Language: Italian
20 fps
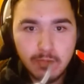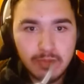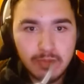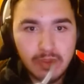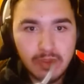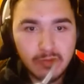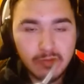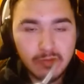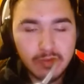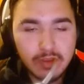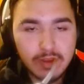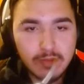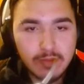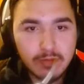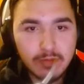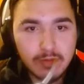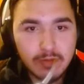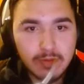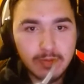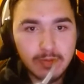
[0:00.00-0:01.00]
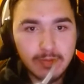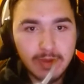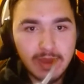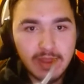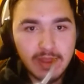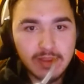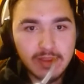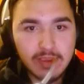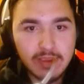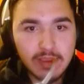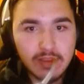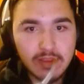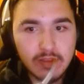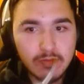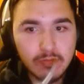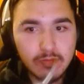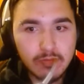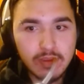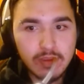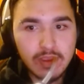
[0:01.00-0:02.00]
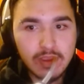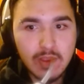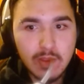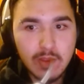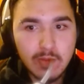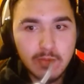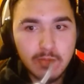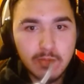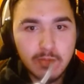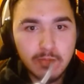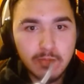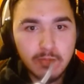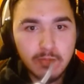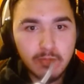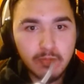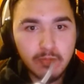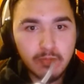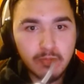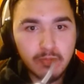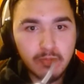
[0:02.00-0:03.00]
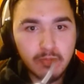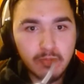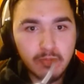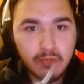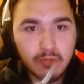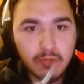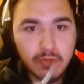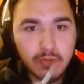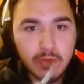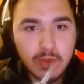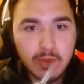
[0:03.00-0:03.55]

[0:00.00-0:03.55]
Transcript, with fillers: da tutte le problematiche, da tutte le mh, mm,